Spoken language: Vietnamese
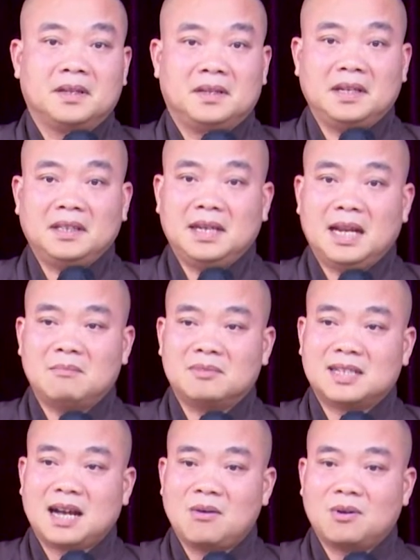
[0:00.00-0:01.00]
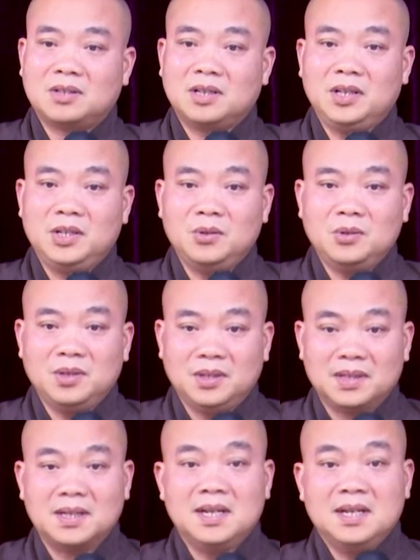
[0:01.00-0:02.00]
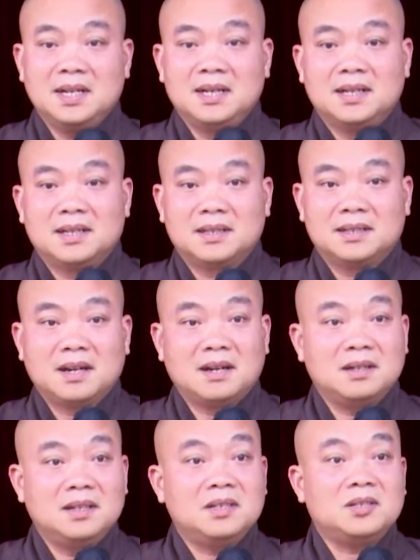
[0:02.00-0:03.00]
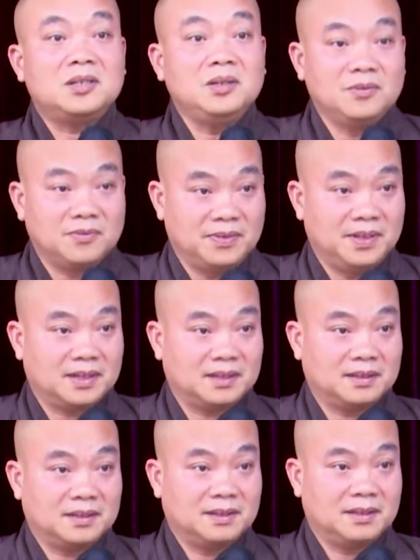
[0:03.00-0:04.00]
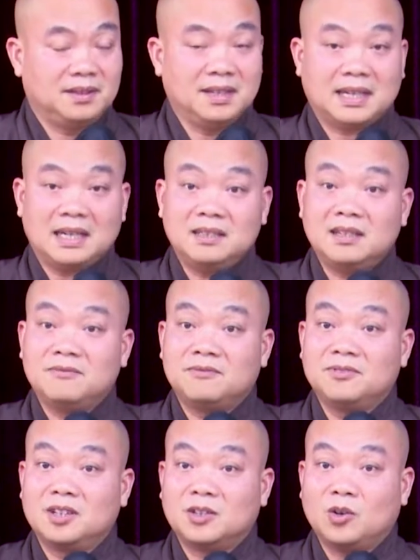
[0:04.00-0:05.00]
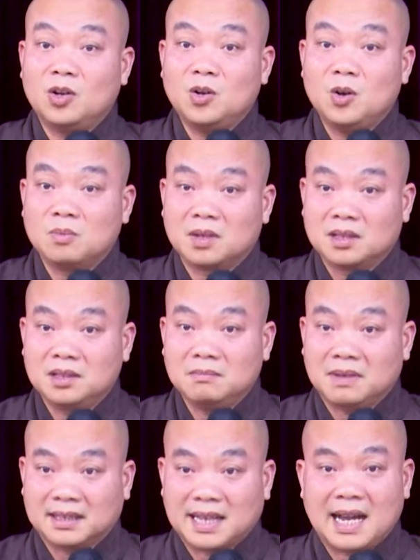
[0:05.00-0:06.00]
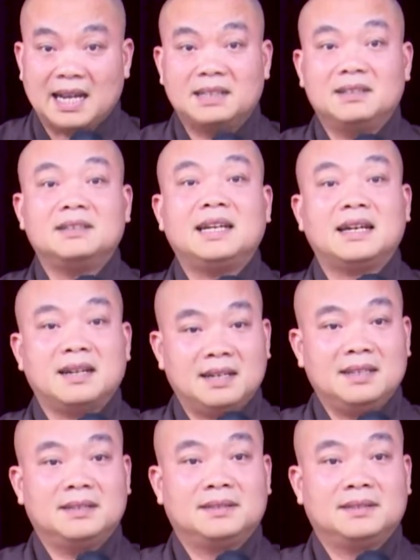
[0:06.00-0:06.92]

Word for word: vậy thì làm sao có thể hiểu được chân lý siêu việt những cảnh giới vượt khối ngôn ngữ mà ta chứng đắc đây